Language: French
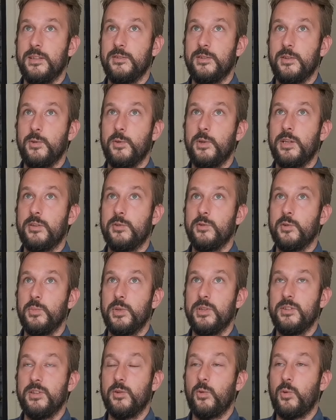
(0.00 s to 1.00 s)
c'est l'occasion de
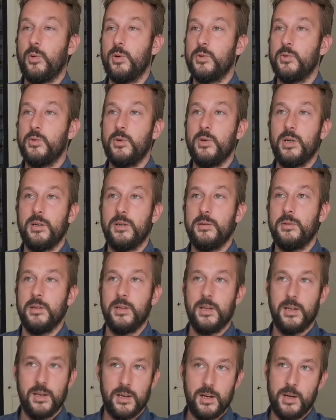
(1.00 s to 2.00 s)
passer trois jours à,
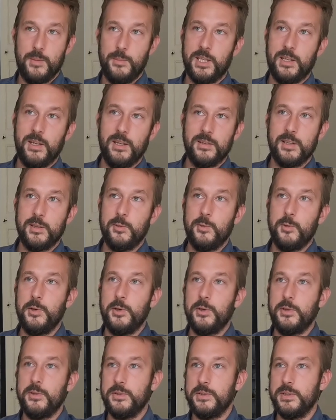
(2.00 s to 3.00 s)
mettre la tête
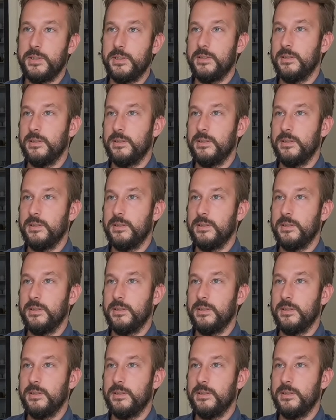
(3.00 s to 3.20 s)
dedans